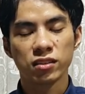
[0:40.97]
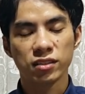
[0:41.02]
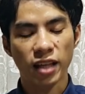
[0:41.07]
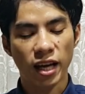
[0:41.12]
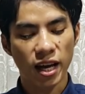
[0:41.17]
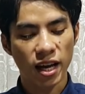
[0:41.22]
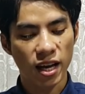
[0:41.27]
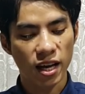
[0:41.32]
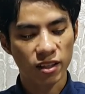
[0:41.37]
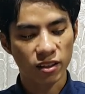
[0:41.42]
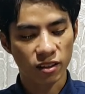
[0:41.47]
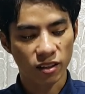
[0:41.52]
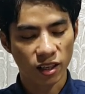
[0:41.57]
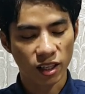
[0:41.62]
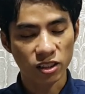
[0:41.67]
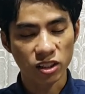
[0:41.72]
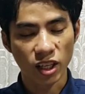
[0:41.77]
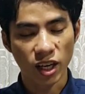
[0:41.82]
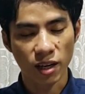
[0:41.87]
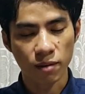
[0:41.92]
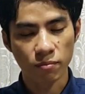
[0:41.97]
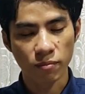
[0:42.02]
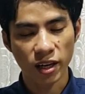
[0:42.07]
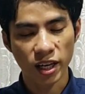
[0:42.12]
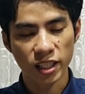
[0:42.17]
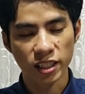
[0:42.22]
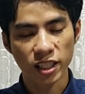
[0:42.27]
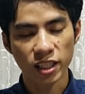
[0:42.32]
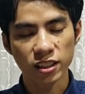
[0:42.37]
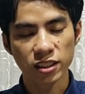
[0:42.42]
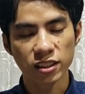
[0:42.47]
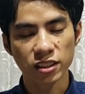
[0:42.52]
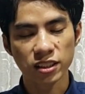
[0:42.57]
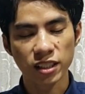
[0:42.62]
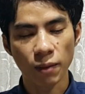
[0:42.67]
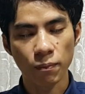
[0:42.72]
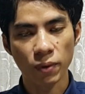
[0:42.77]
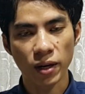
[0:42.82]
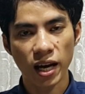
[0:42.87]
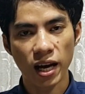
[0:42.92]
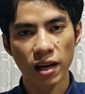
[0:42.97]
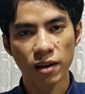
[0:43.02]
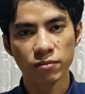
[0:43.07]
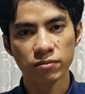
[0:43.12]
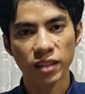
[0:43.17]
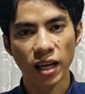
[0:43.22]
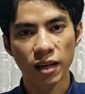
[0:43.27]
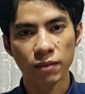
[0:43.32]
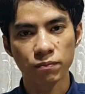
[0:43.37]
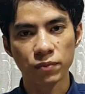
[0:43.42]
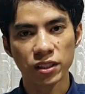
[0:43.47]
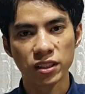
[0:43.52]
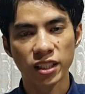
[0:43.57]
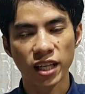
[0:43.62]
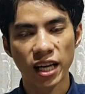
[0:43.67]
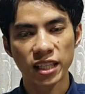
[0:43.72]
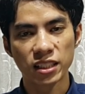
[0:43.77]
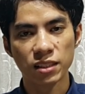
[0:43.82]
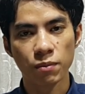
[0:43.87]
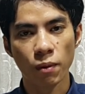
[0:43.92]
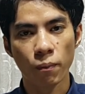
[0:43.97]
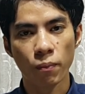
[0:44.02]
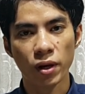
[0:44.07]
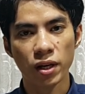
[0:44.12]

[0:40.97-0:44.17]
ca đợi chênh mấy nó cứ chạp đàm tăng bị ngay thì mà